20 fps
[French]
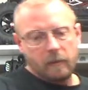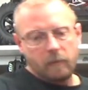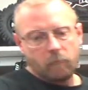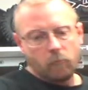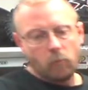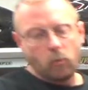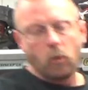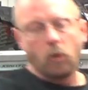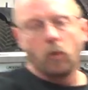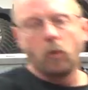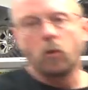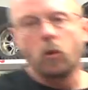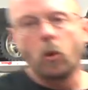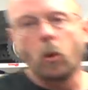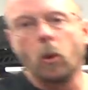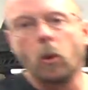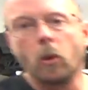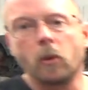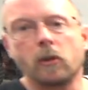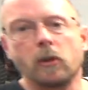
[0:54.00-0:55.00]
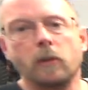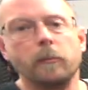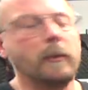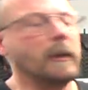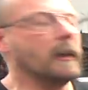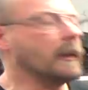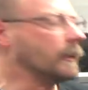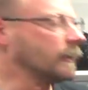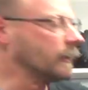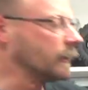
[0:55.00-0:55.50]
Donc en gros comme
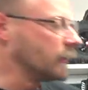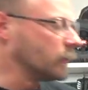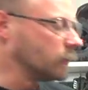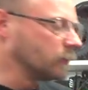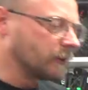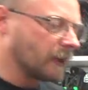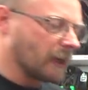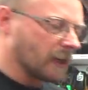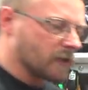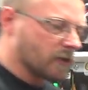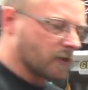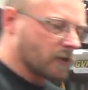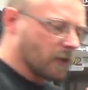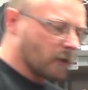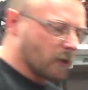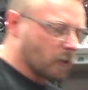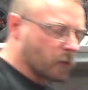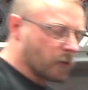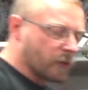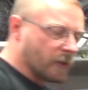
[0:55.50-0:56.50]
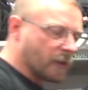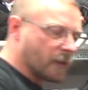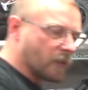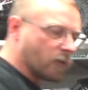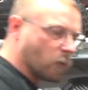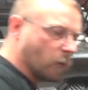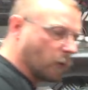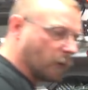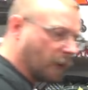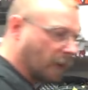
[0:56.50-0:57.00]
un Outcast
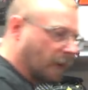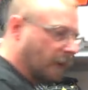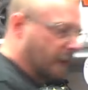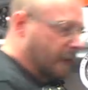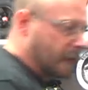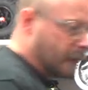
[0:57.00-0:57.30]
8 ou autre,